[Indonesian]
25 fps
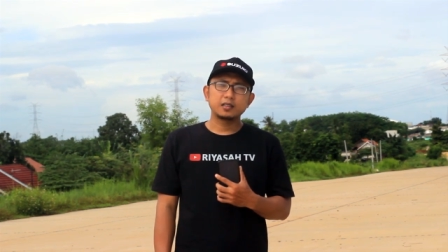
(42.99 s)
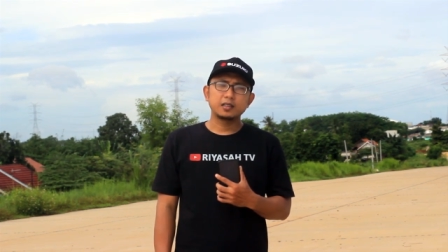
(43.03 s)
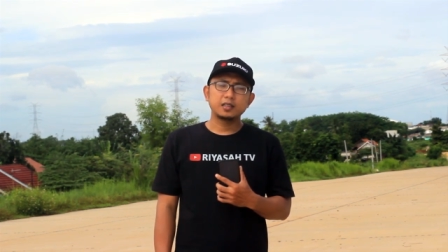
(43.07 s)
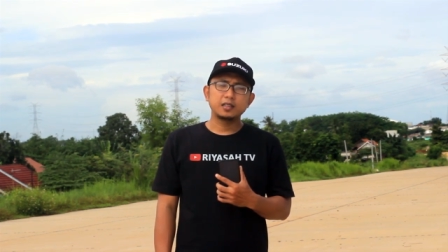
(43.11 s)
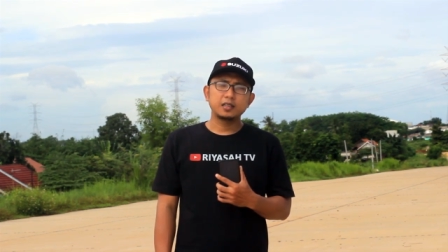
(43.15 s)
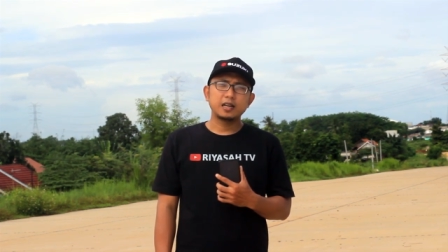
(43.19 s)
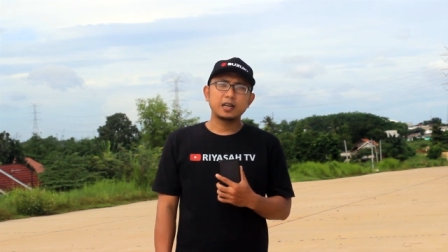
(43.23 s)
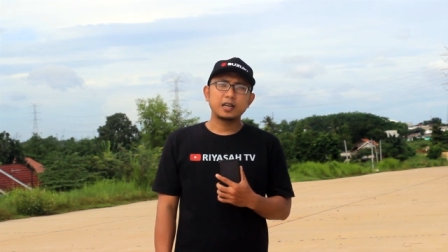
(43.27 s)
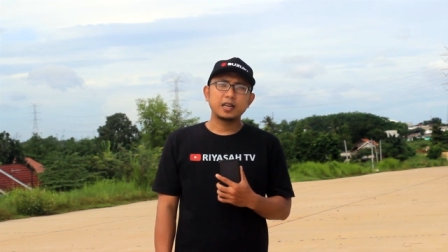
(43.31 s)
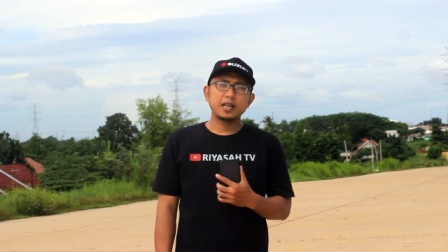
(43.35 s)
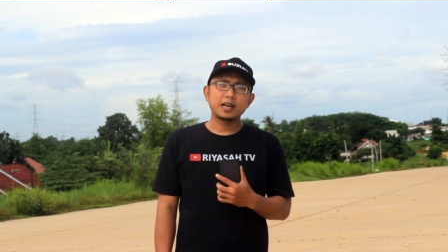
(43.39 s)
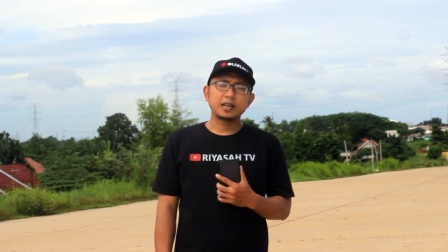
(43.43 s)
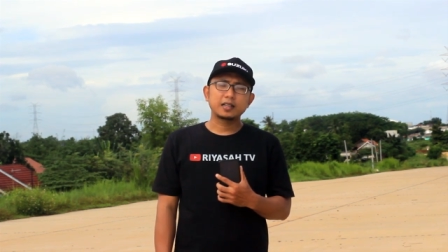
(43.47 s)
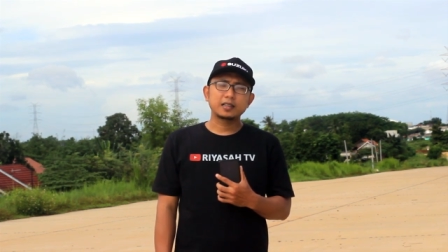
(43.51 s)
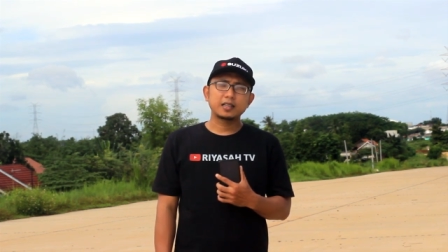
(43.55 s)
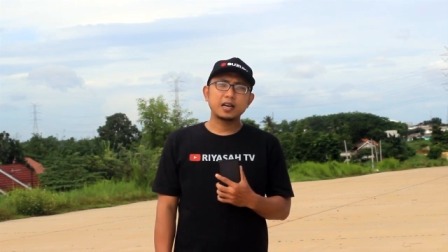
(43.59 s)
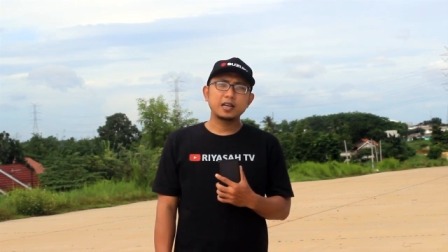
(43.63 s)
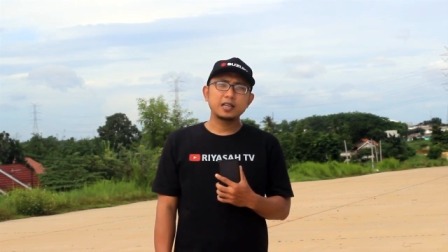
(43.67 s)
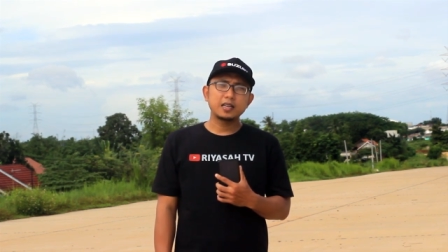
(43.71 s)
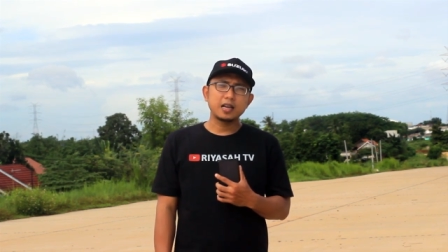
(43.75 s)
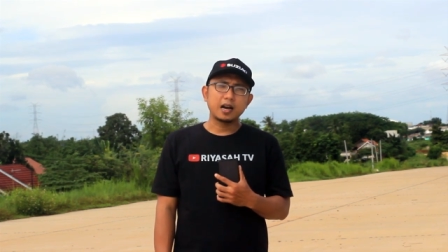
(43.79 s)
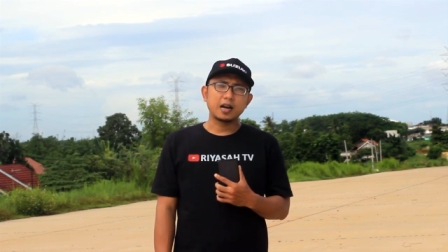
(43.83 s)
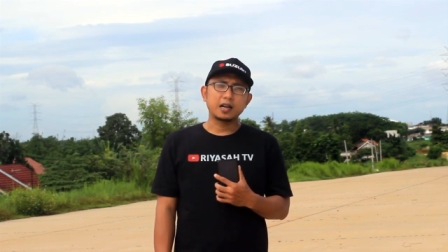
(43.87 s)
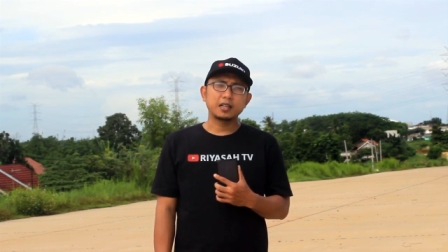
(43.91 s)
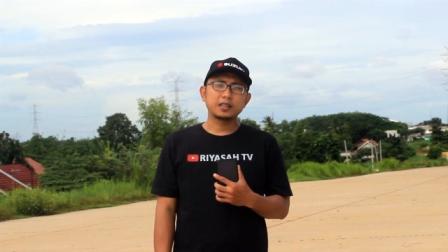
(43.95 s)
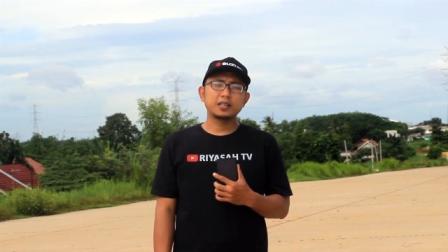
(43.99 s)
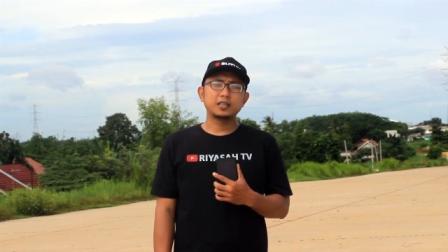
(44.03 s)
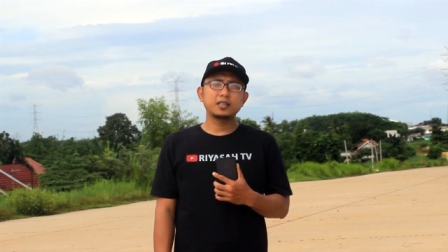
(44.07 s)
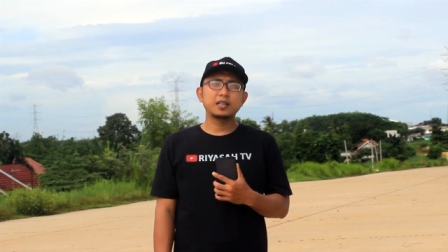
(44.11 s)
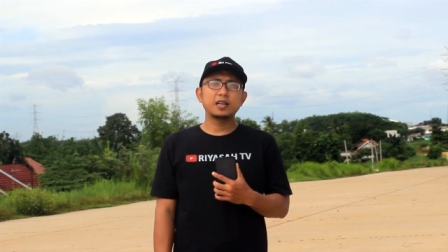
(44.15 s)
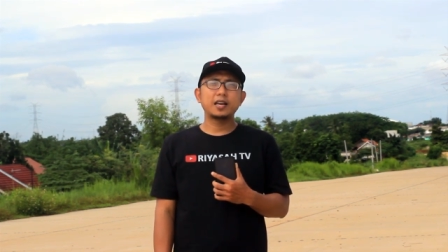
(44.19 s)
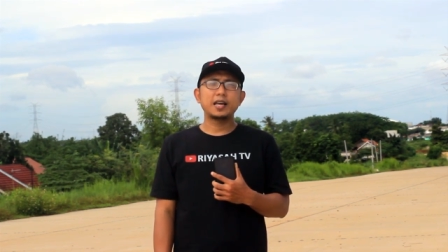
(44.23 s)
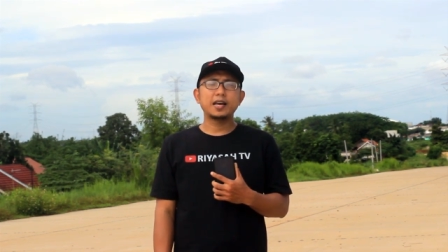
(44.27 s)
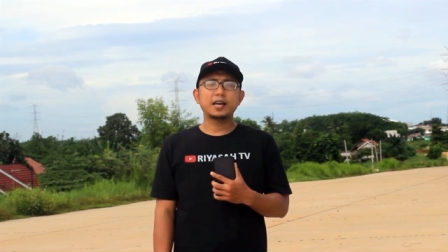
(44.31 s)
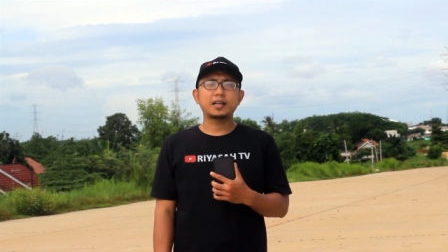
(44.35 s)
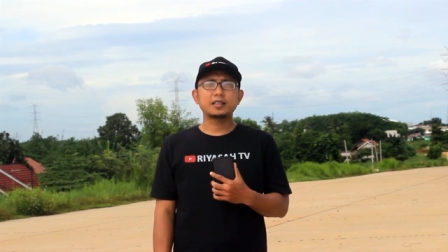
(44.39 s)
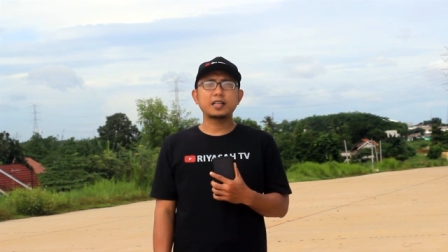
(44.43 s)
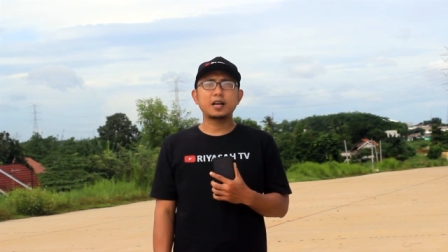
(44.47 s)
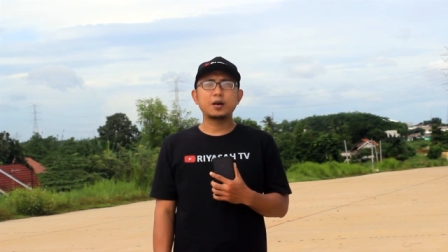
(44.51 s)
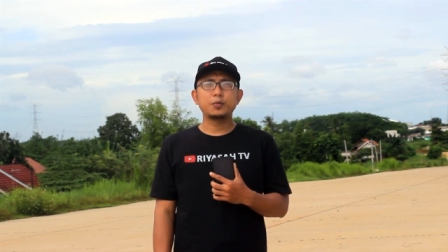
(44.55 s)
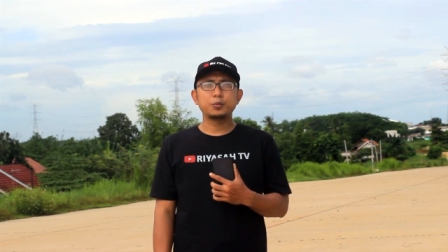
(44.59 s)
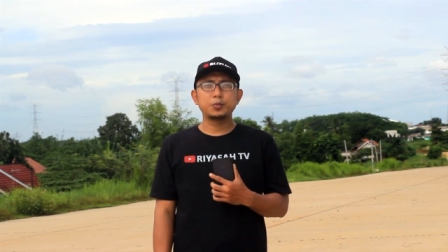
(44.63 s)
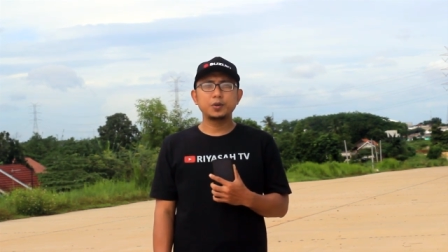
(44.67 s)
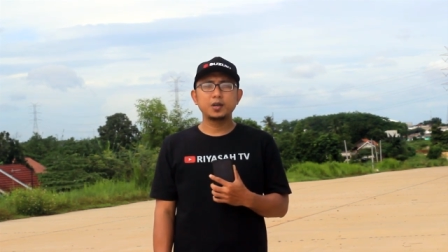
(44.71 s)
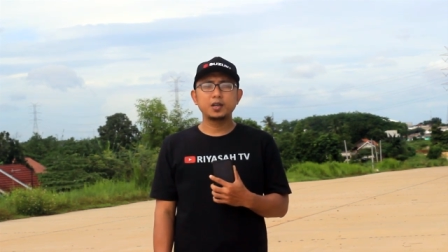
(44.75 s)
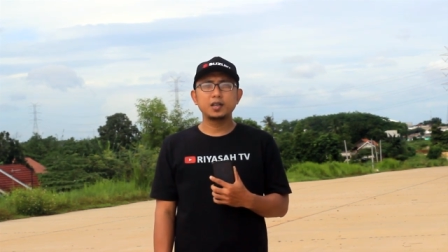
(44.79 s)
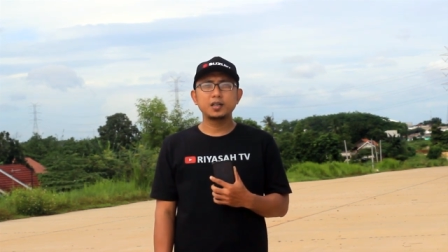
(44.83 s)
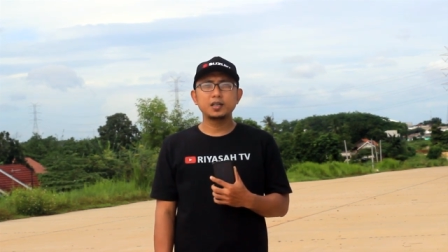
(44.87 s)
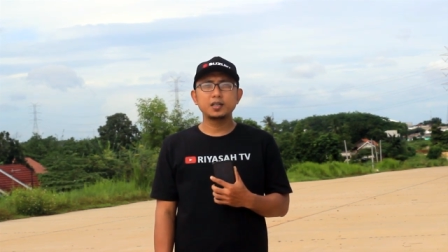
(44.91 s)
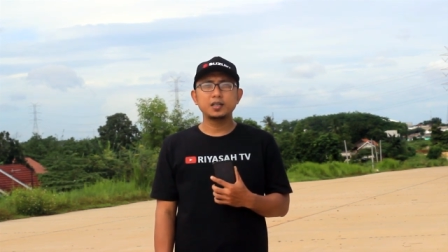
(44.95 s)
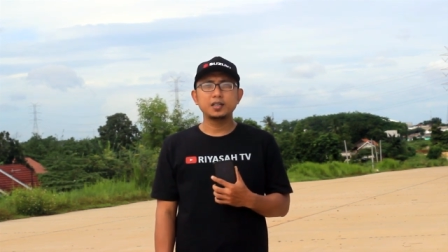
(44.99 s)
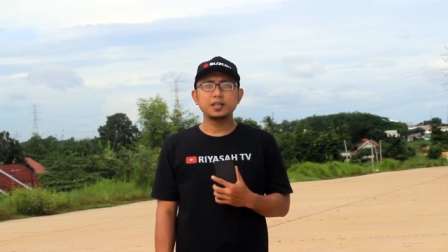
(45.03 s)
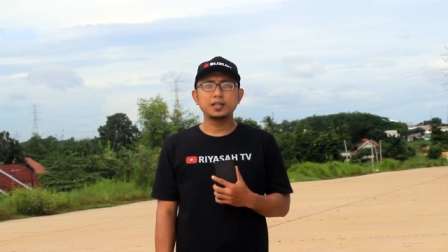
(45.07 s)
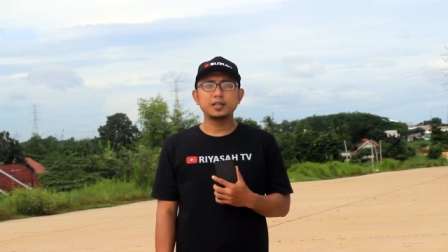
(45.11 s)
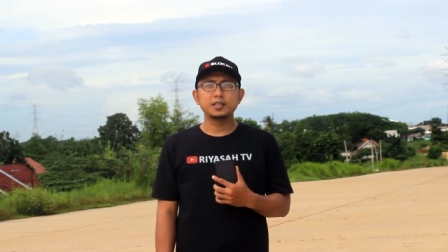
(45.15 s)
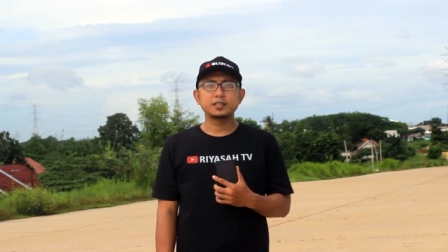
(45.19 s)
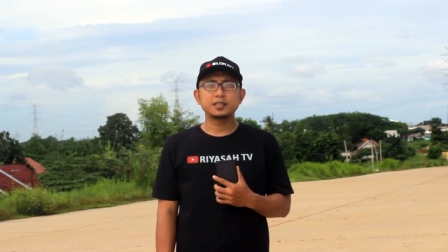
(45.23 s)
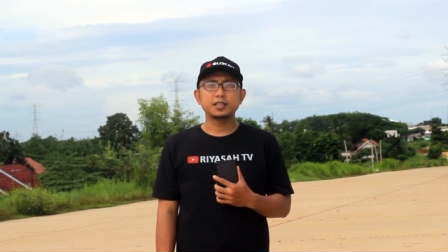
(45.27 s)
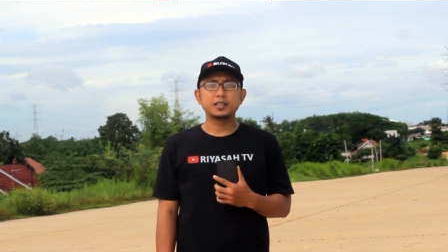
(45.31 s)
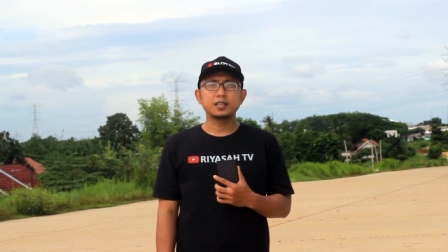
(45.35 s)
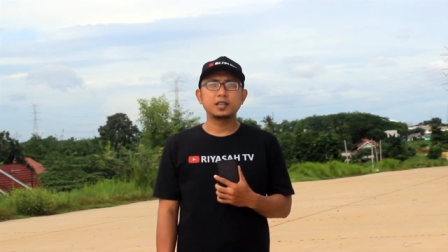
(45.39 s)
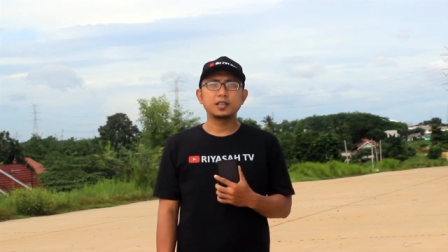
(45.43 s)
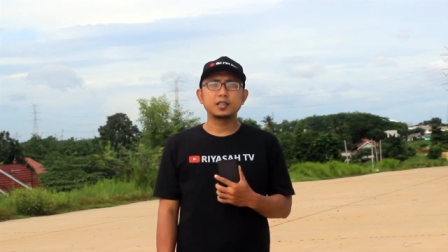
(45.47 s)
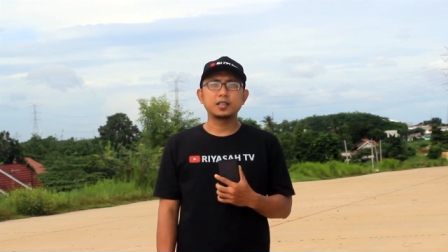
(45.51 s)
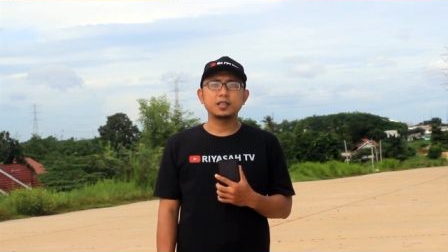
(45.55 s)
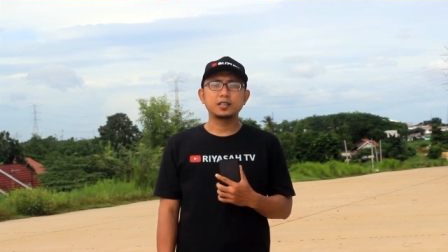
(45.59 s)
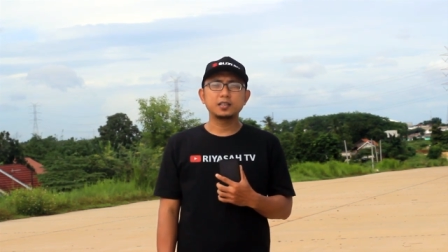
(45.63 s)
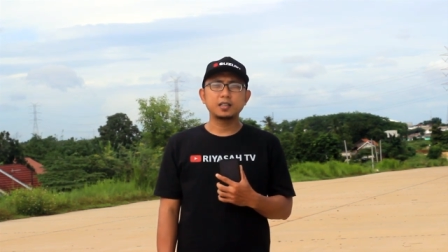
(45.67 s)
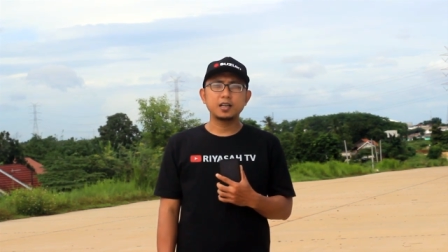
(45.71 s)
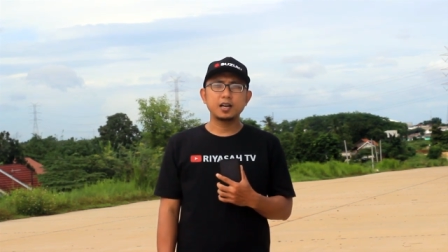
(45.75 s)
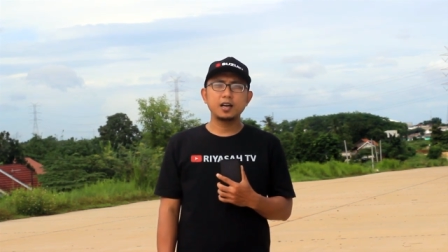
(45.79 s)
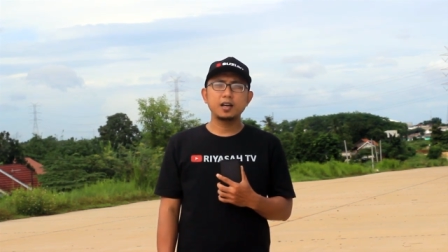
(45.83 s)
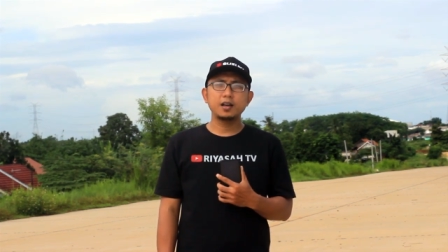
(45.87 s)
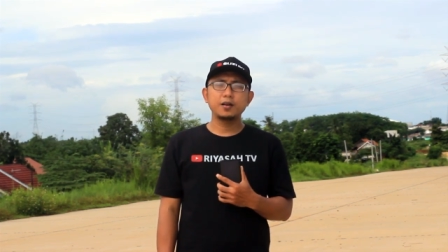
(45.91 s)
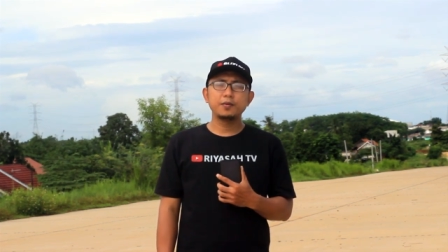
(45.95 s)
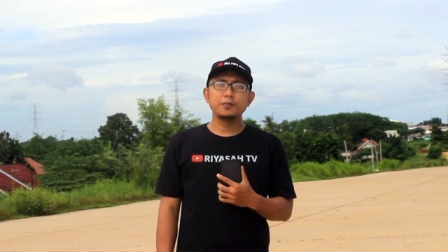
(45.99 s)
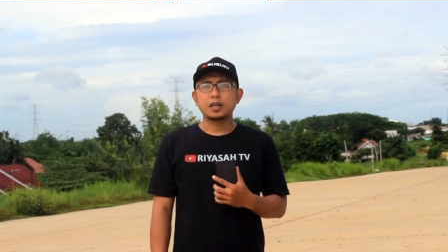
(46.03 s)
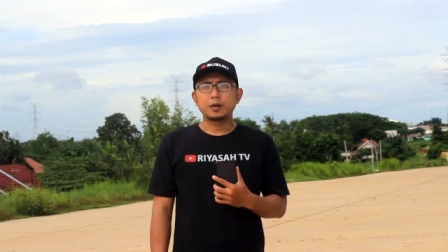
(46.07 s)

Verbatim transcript: tidak layak tayang, tidak layak tampil di channel kita,